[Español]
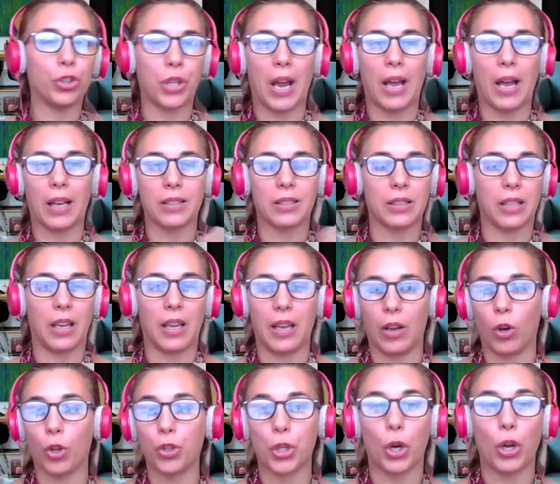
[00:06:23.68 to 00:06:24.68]
otras,
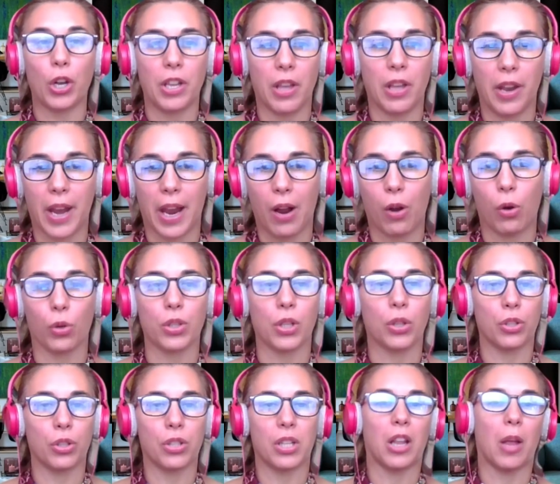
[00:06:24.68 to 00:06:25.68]
eh, otros liderazgos.
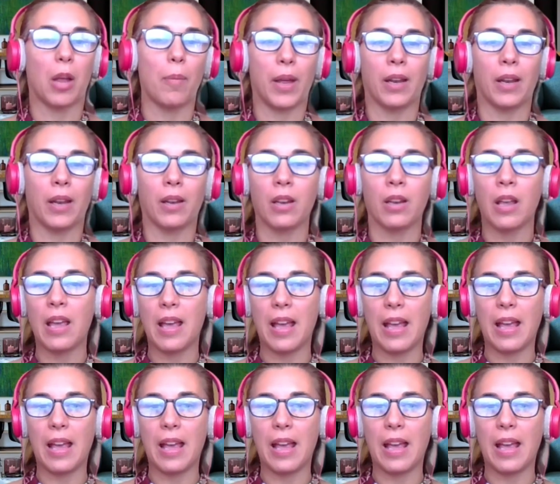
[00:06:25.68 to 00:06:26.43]
Entonces también